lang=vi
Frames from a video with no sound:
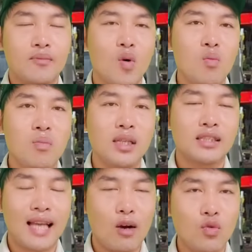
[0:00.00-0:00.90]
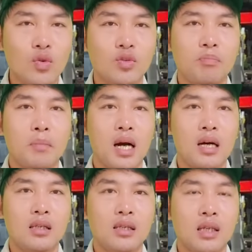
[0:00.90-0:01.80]
46
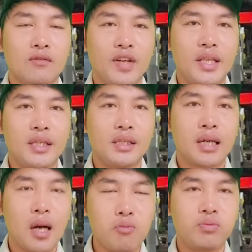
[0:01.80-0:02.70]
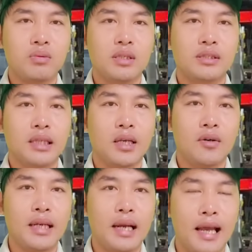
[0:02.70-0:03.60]
youtuber phải vừa khóc vừa xin
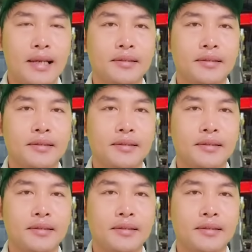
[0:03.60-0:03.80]
lỗi Đinh Lan